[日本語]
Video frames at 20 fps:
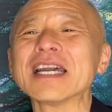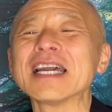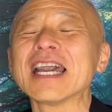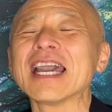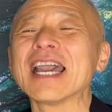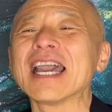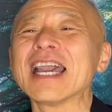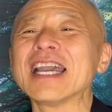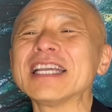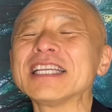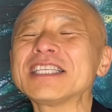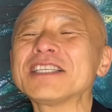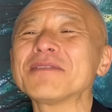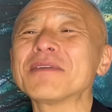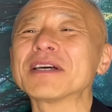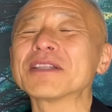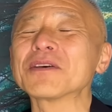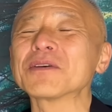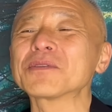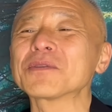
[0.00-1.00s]
えー、いち
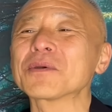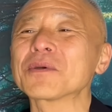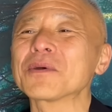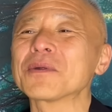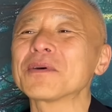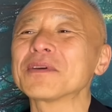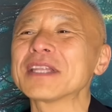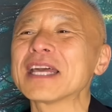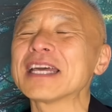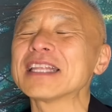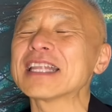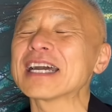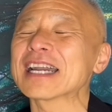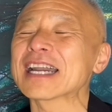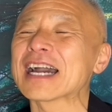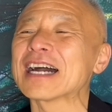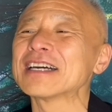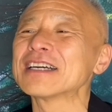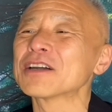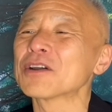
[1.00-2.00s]
わのところで、なん
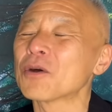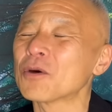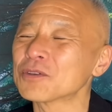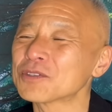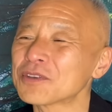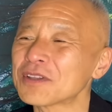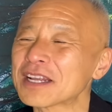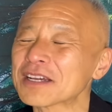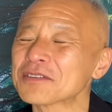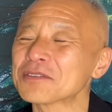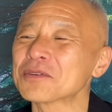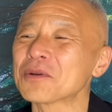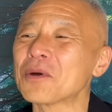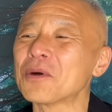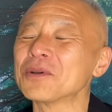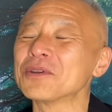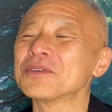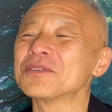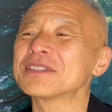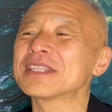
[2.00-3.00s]
か、おそらくこ
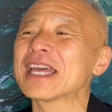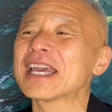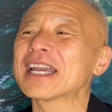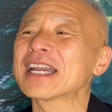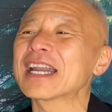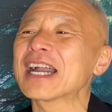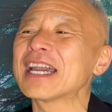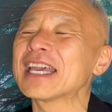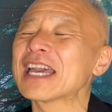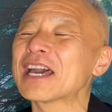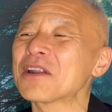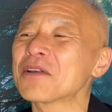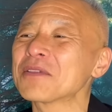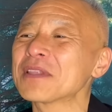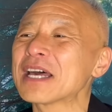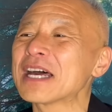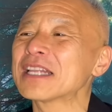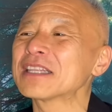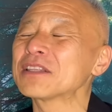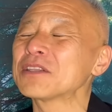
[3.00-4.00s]
ういう展開やろ
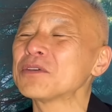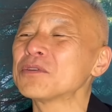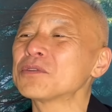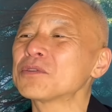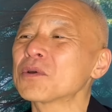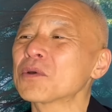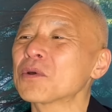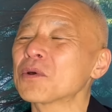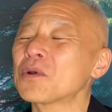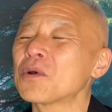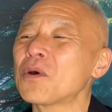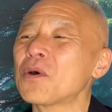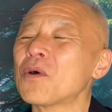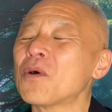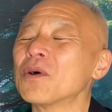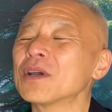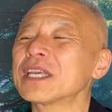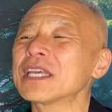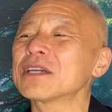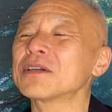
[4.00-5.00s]
なっていうところを
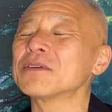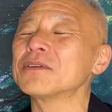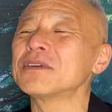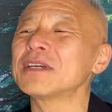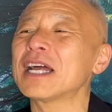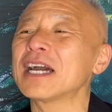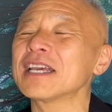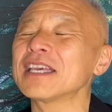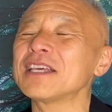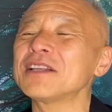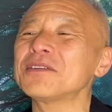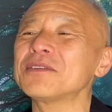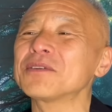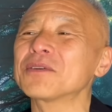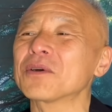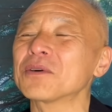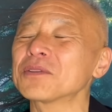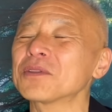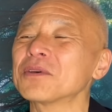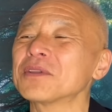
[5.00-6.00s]
大きく裏切る
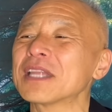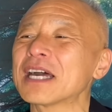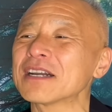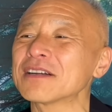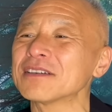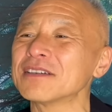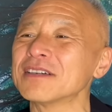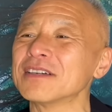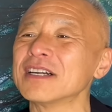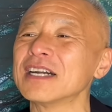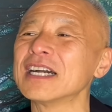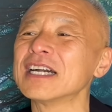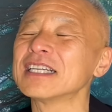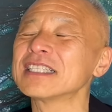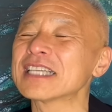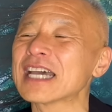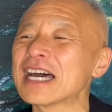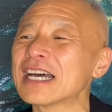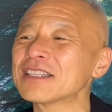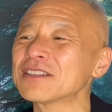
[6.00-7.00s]
ことなく、
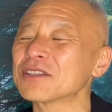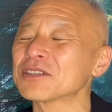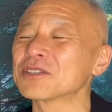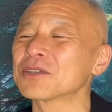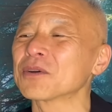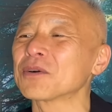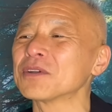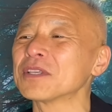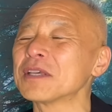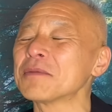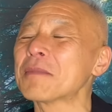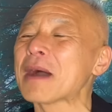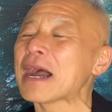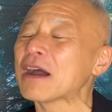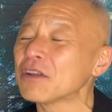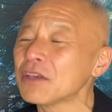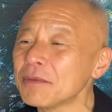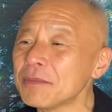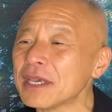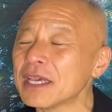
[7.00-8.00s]
ちゃんとそこに、まあ、あ
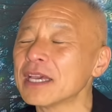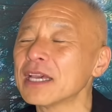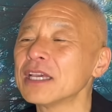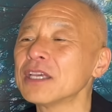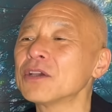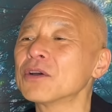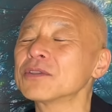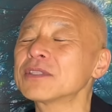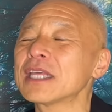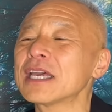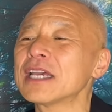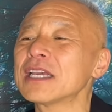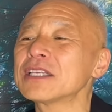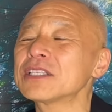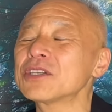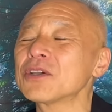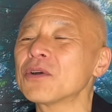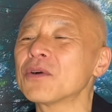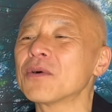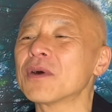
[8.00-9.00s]
る意味予定
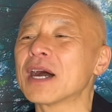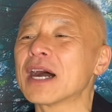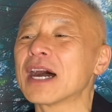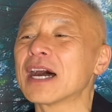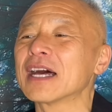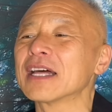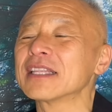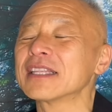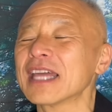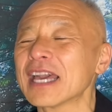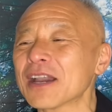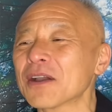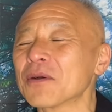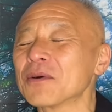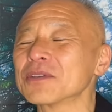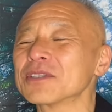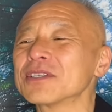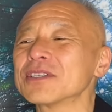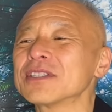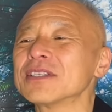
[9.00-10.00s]
調和でこ
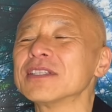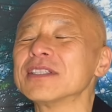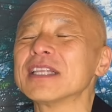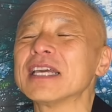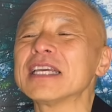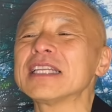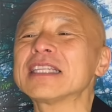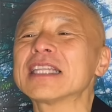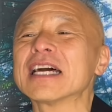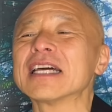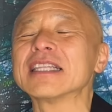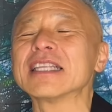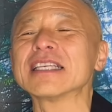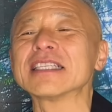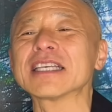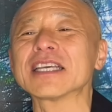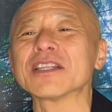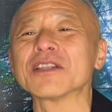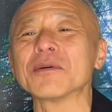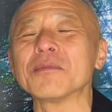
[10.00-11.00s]
う進んでいったんで
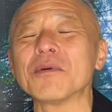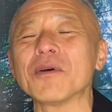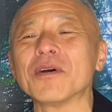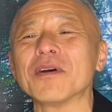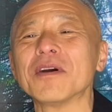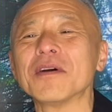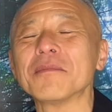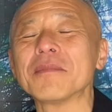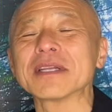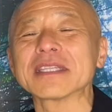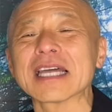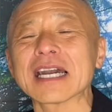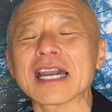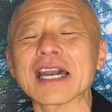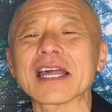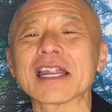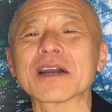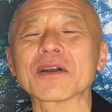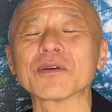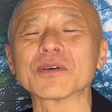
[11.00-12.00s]
すけども、まあ、だ
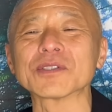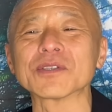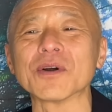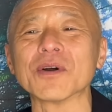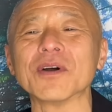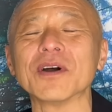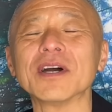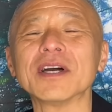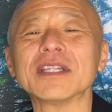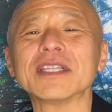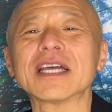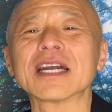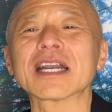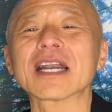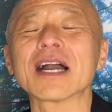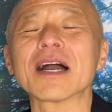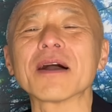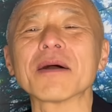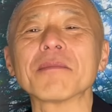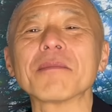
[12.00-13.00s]
からこそ、なん
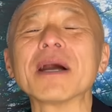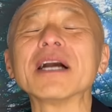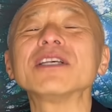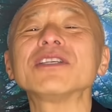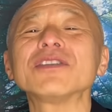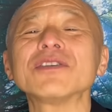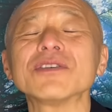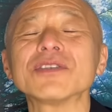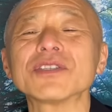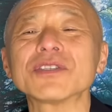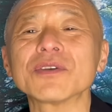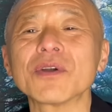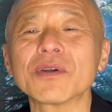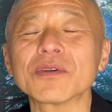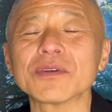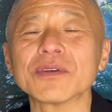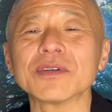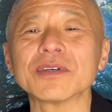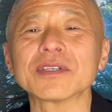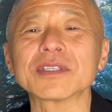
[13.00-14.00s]
か毎週すご
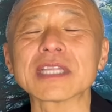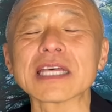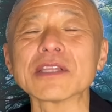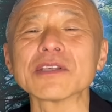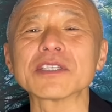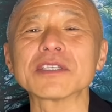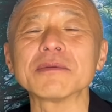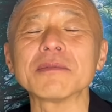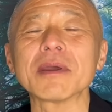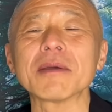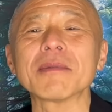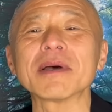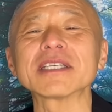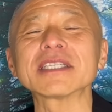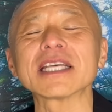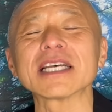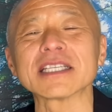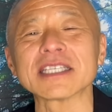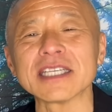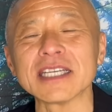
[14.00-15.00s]
く楽しめまし
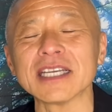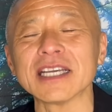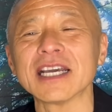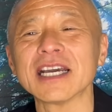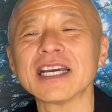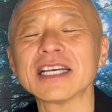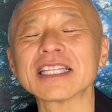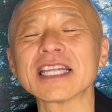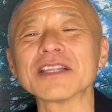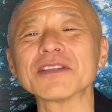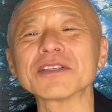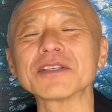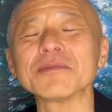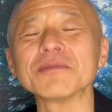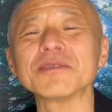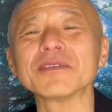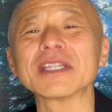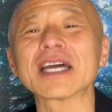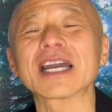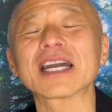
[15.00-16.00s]
たし、楽し
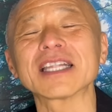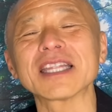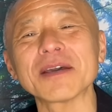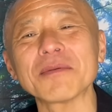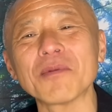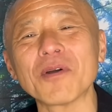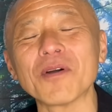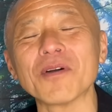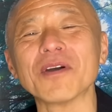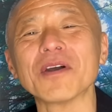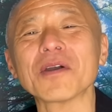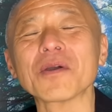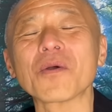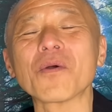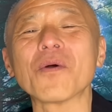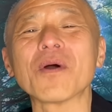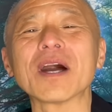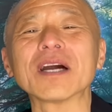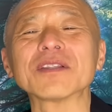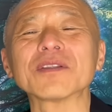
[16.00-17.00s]
む中でも
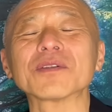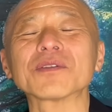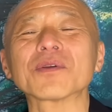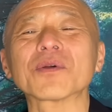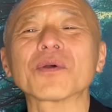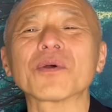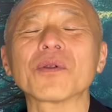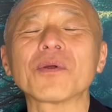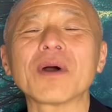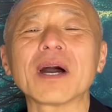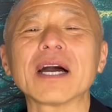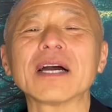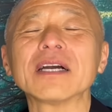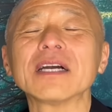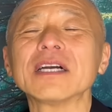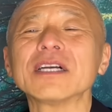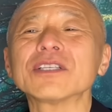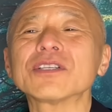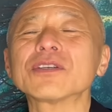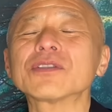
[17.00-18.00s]
後半のところは、
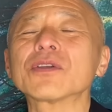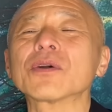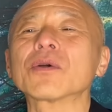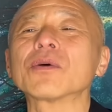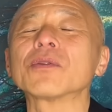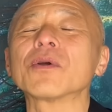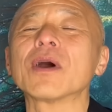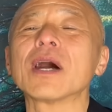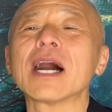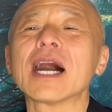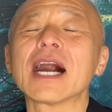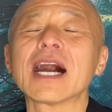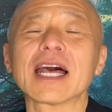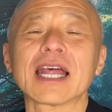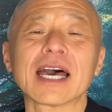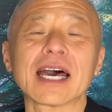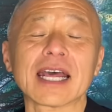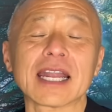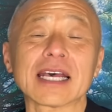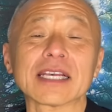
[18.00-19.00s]
ちょっとこの
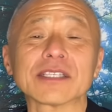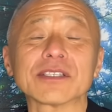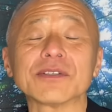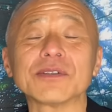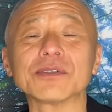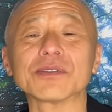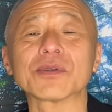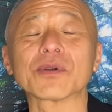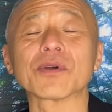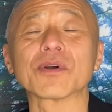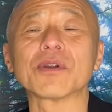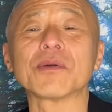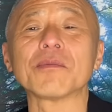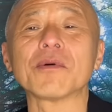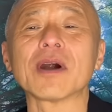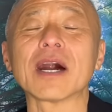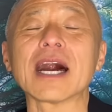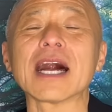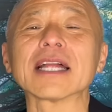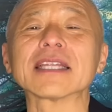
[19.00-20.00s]
ハラハラするところ
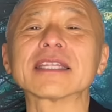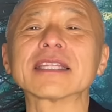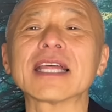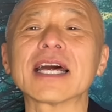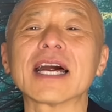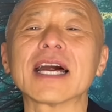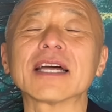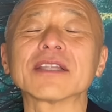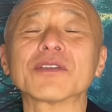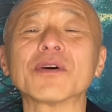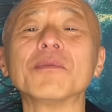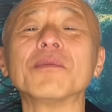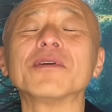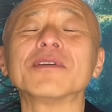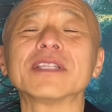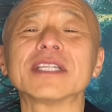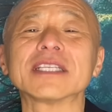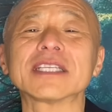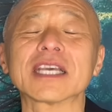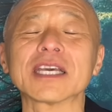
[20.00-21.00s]
もあったと思う
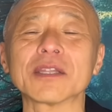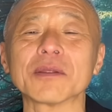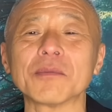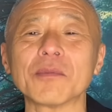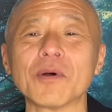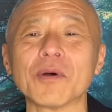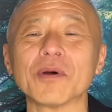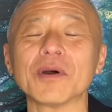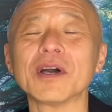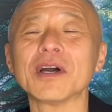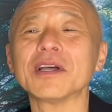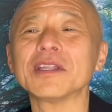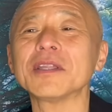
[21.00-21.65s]
んですけども、